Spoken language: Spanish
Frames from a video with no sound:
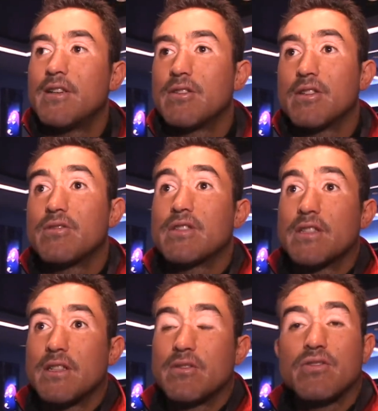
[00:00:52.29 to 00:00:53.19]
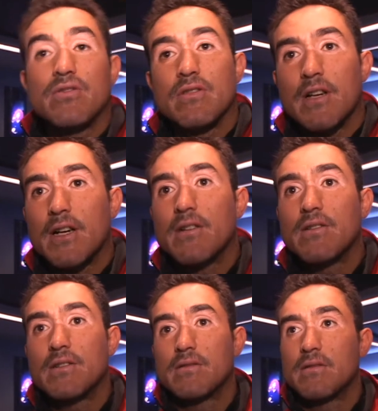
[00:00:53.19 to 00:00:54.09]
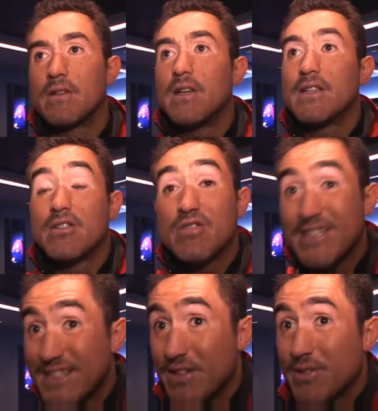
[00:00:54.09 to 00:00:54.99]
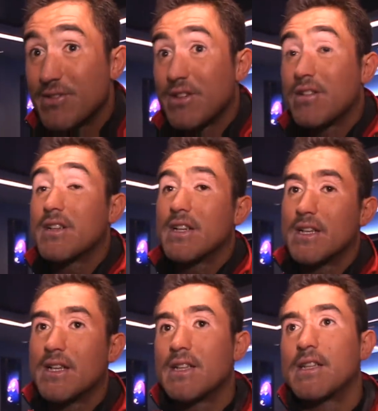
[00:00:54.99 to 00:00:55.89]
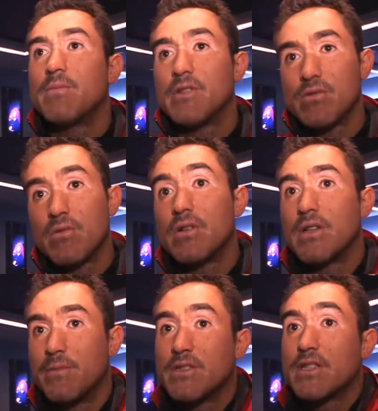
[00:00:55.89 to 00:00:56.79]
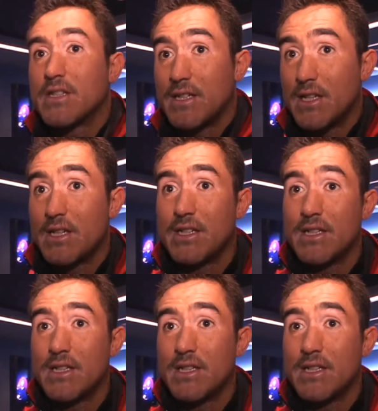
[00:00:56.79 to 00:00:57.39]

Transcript: Yo tengo 38 nocados, tengo 39 nocados en realidad de mis, 30